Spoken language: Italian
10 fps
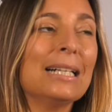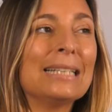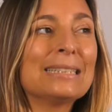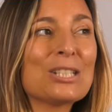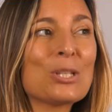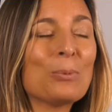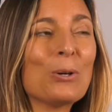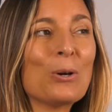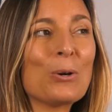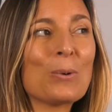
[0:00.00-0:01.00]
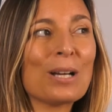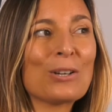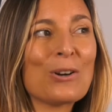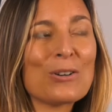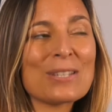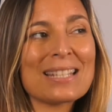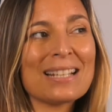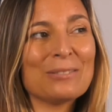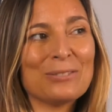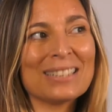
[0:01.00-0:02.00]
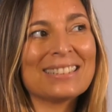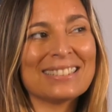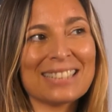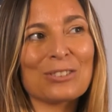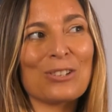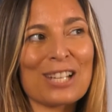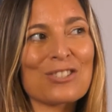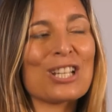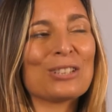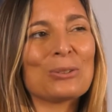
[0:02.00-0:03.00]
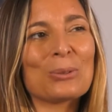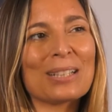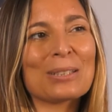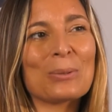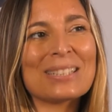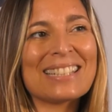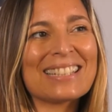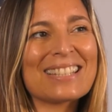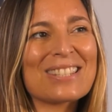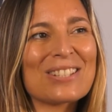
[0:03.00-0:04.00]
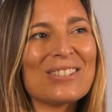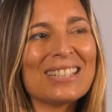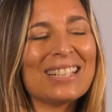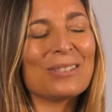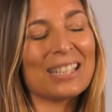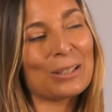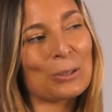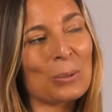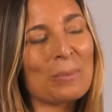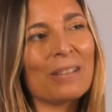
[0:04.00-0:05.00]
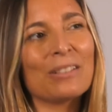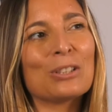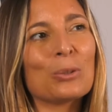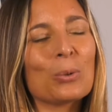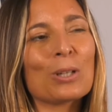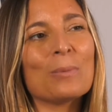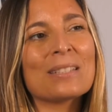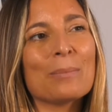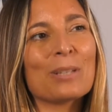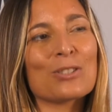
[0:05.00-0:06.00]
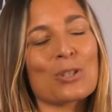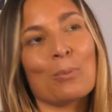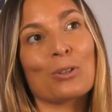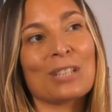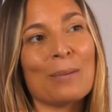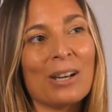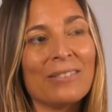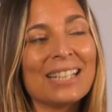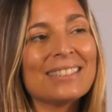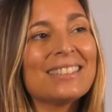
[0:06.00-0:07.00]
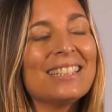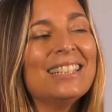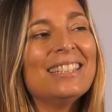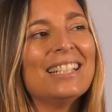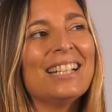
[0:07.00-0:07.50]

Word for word: Anticipo qualcosa, infatti è stato lanciato durante questa edizione, quella del 2022, come sempre ci portiamo avanti,